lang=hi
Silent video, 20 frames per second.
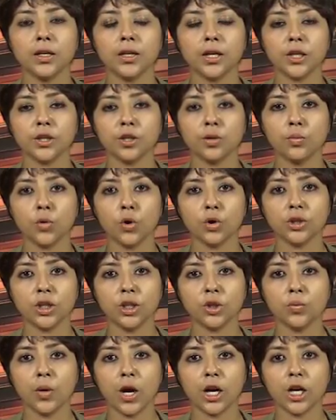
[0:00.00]
नरेंद्र
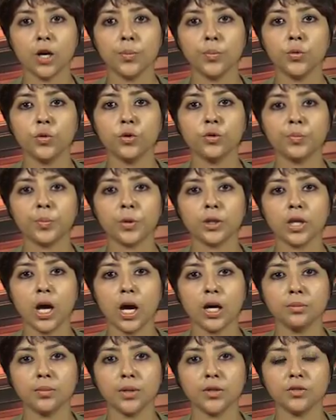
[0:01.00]
मोदी द्वारा पूर्व
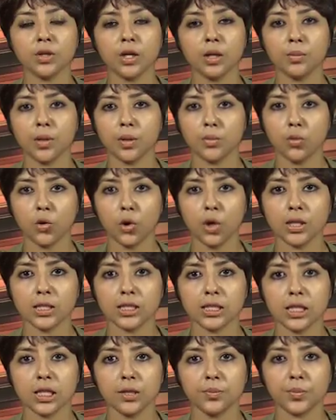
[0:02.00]
प्रधानमंत्री मनमोहन
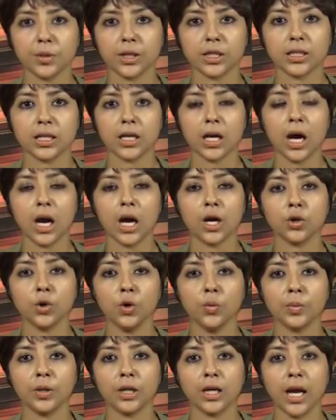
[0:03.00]
सिंह पर यह
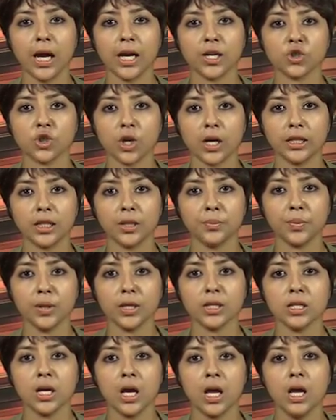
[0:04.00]
आरोप लगाए जाने
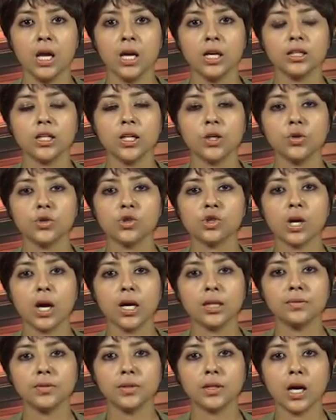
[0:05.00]
पर कि
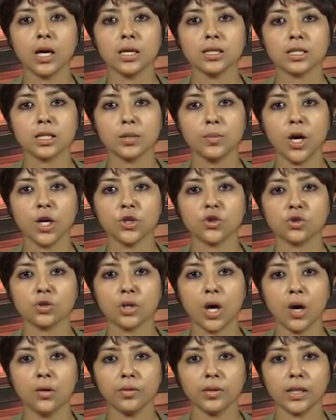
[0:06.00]
गुजरात विधानसभा
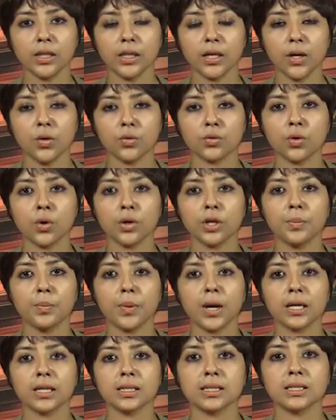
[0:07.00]
चुनाव के लिए उन्होंने
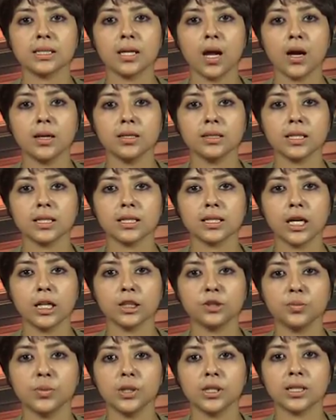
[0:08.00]
पाकिस्तान के
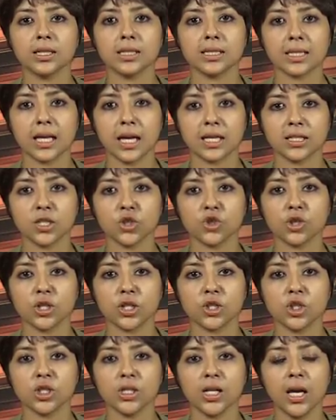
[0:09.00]
साथ मिलकर साजिश
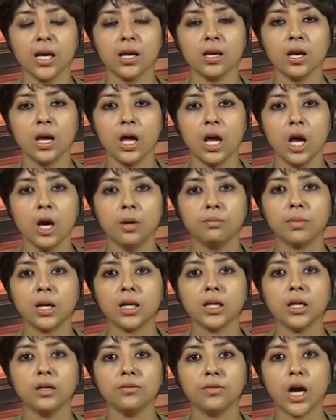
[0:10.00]
रची है
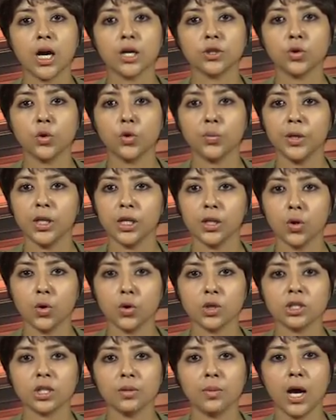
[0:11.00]
मंगलवार को भी
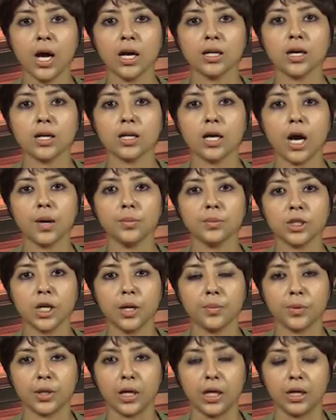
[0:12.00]
लोकसभा का काम
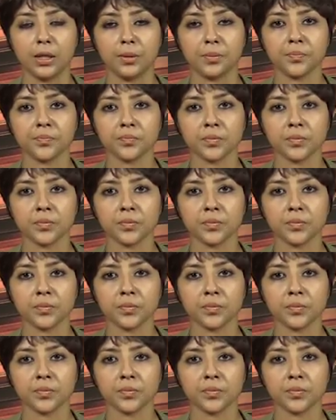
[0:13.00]
ठप रहा